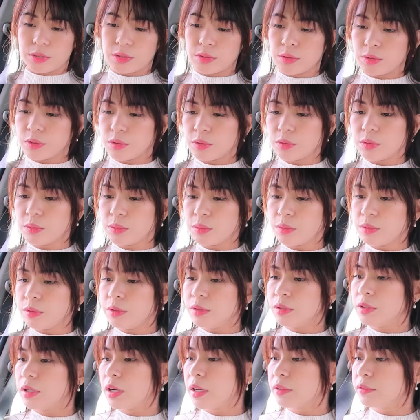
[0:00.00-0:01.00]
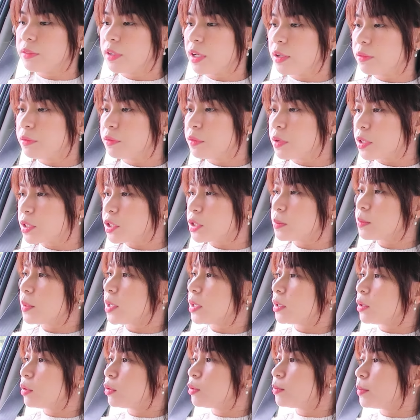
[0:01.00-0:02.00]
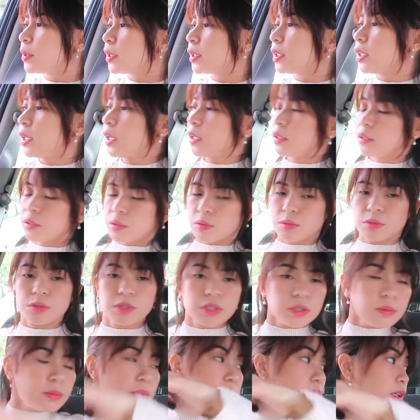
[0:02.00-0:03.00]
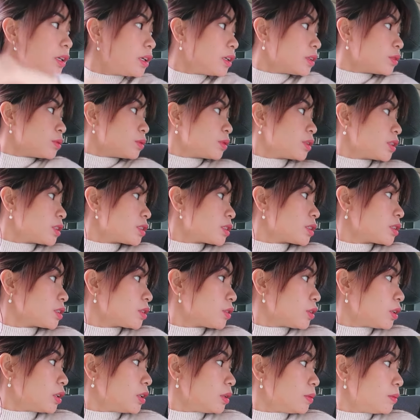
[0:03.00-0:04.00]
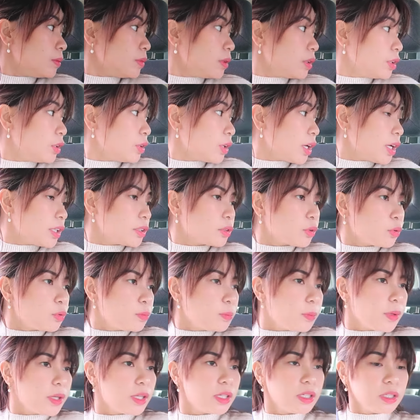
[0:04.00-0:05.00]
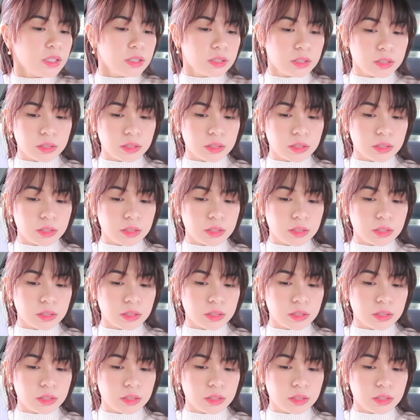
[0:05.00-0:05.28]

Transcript: So, I have that fresh mango macchiato, Mia cookies and cream. You can't open?